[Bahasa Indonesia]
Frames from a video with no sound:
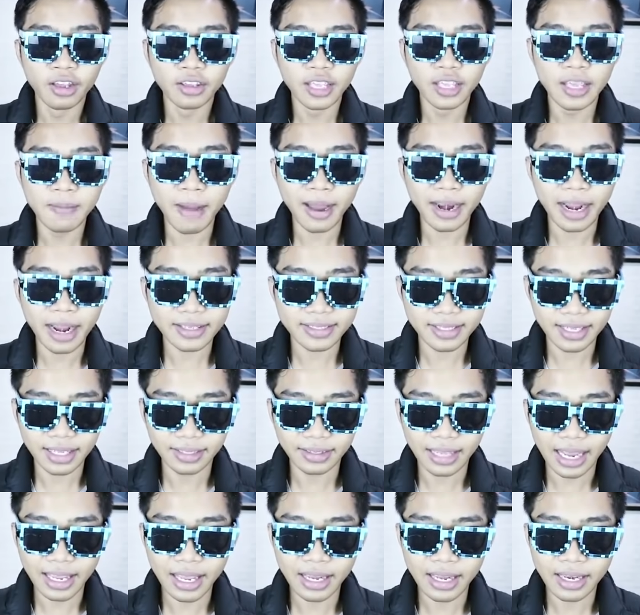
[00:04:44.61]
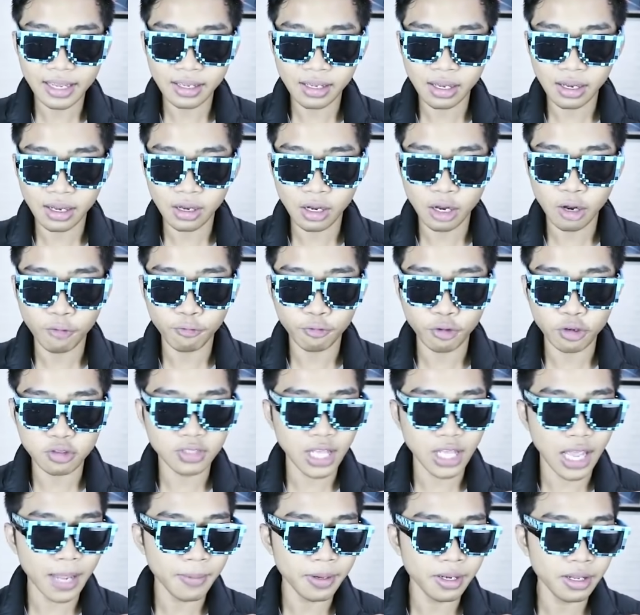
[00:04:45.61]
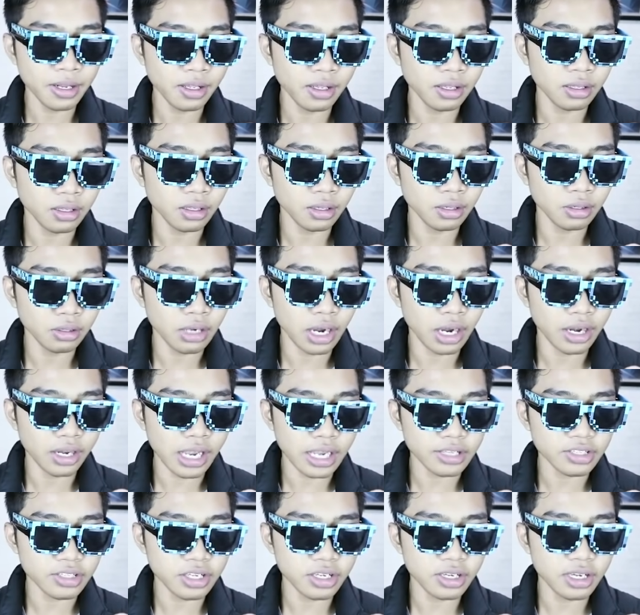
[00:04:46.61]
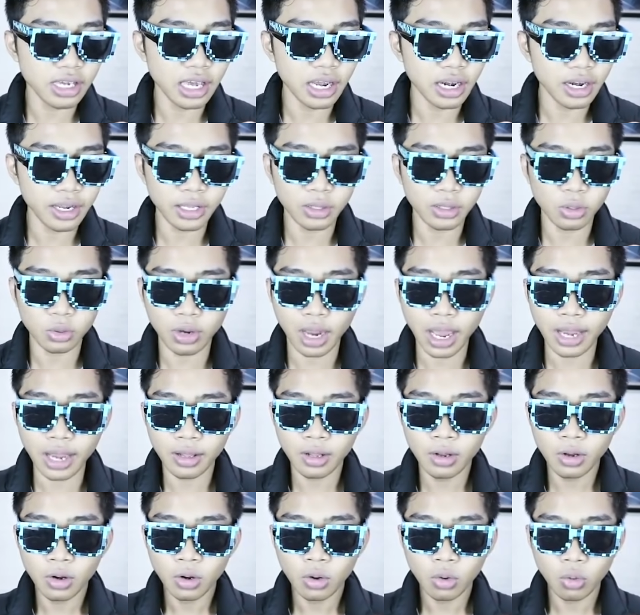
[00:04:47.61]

Gimana ceritanya nih uh, Frost Diamond nih Gak dikasih kill gitu kan?